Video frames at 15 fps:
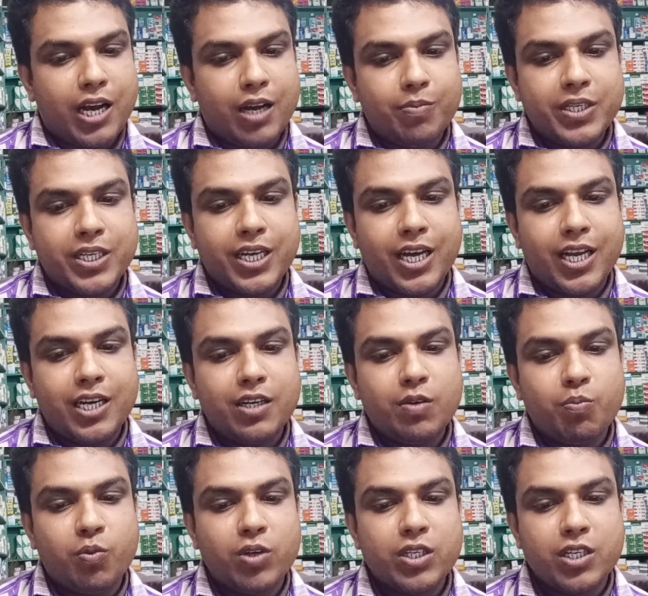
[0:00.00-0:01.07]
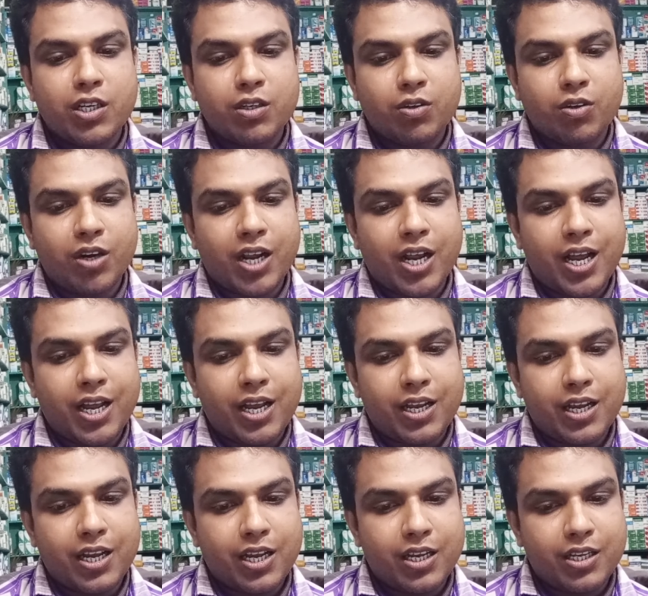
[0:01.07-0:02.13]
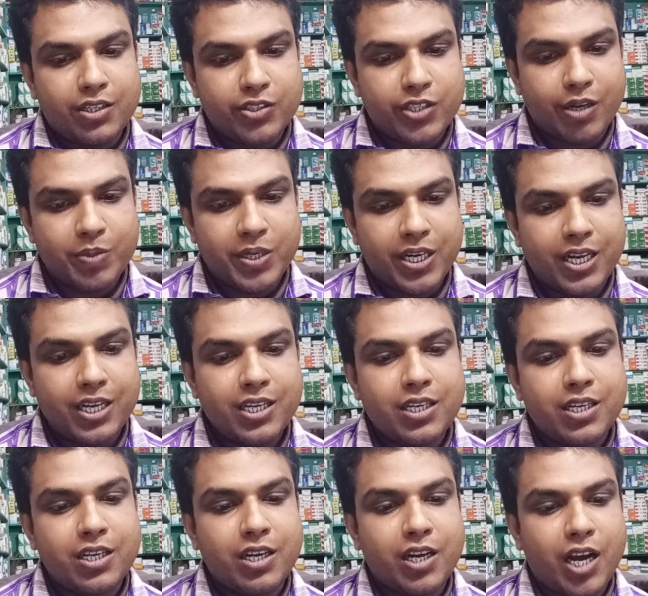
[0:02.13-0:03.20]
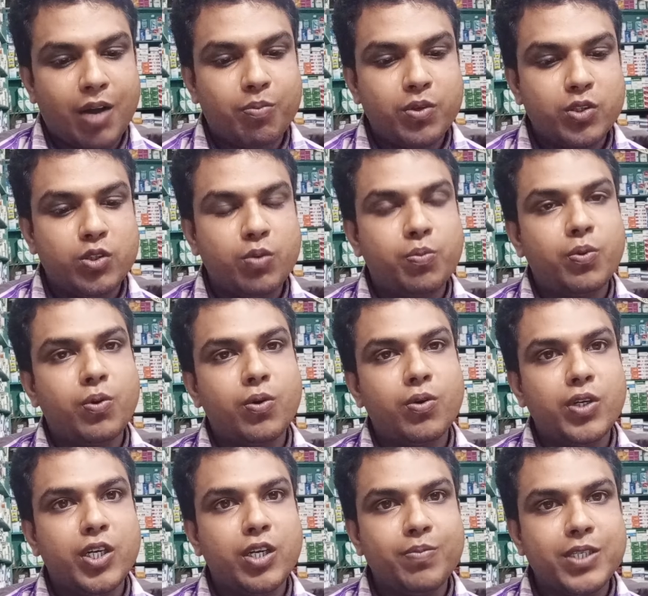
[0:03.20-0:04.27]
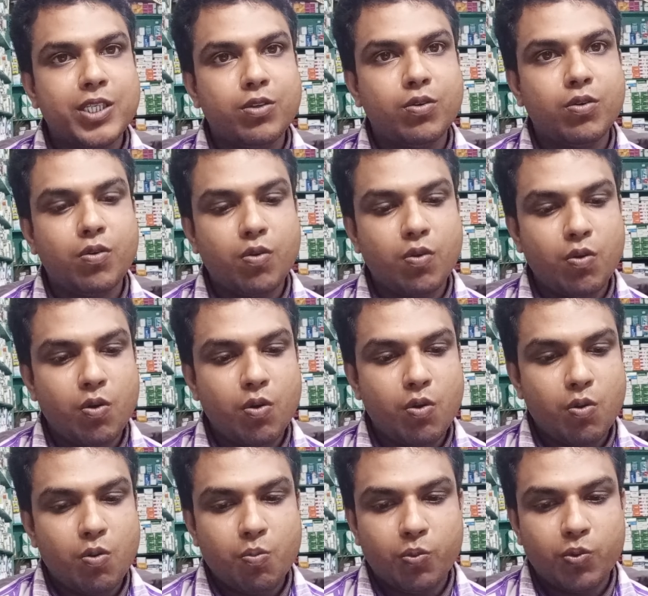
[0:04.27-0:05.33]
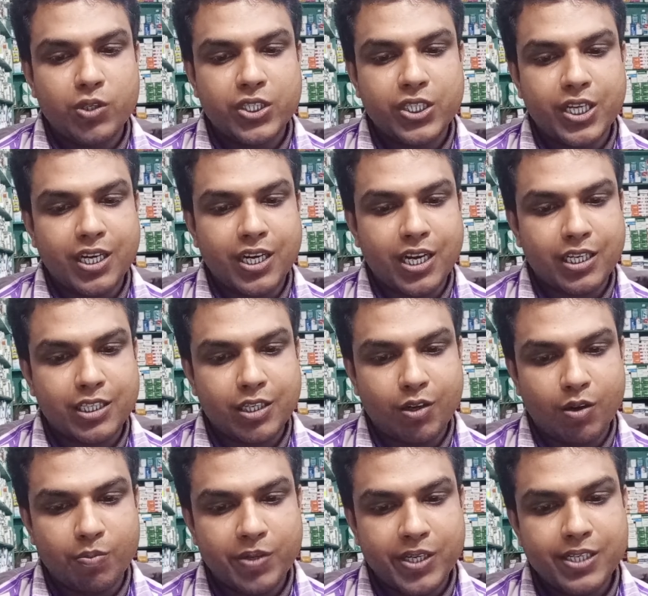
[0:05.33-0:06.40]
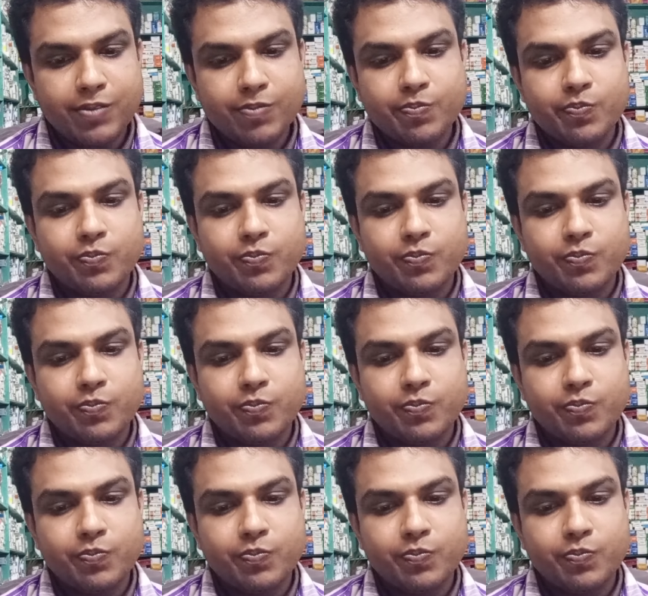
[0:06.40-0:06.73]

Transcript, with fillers: আগামীকাল পরিধান করা যাবে না কাপড় চোপড় নিয়মিত পরিষ্কার রাখতে হবে